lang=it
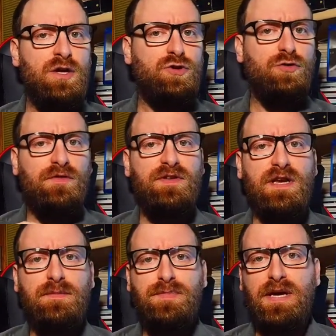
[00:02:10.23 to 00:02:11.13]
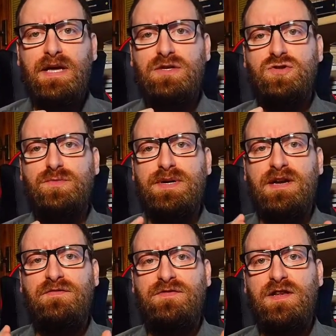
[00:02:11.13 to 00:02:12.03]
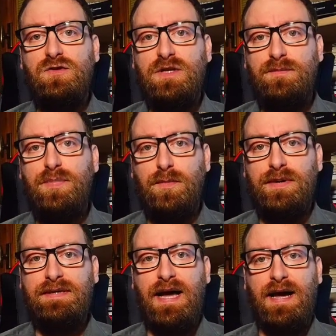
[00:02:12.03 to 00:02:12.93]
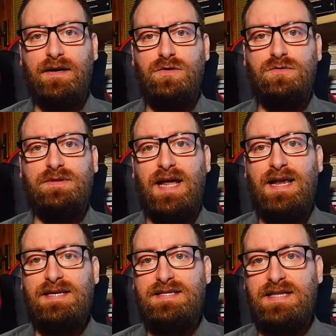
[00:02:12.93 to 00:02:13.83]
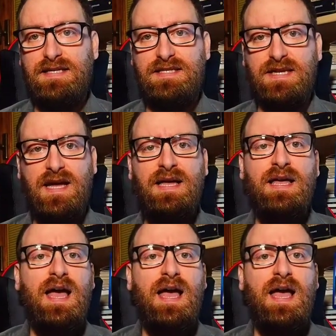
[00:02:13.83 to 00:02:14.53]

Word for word: dove viene preso per il figlio del proprietario dalla stessa.